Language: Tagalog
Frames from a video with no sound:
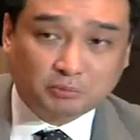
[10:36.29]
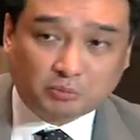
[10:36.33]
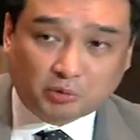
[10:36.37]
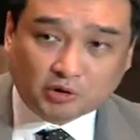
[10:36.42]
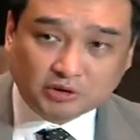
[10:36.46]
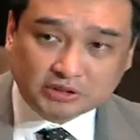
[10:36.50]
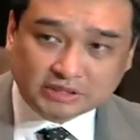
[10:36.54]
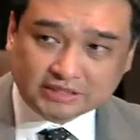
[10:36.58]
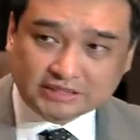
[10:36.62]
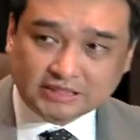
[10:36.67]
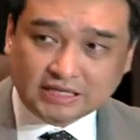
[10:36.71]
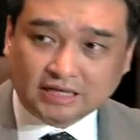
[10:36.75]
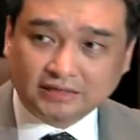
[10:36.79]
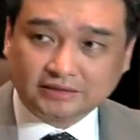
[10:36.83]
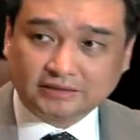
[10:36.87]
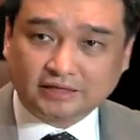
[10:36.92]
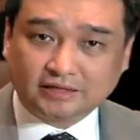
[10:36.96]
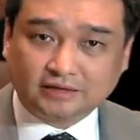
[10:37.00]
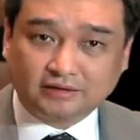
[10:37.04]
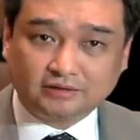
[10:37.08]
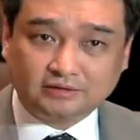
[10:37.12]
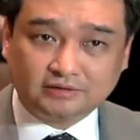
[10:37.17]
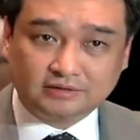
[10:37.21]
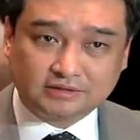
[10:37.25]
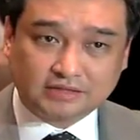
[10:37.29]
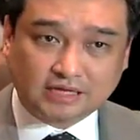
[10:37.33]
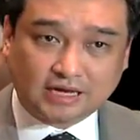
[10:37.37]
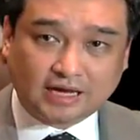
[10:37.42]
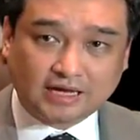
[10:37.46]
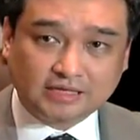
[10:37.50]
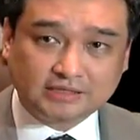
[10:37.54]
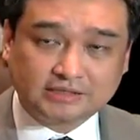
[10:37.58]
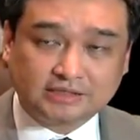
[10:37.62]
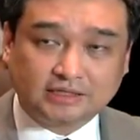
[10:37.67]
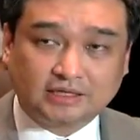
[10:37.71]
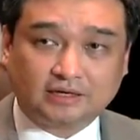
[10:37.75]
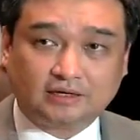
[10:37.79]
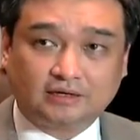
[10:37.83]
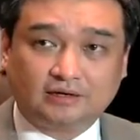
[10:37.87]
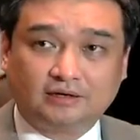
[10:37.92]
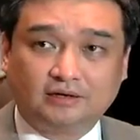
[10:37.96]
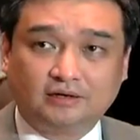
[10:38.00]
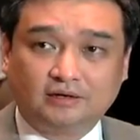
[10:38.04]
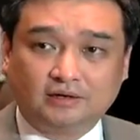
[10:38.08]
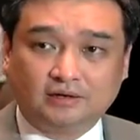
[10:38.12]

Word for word: yung boses natin sa ASEAN,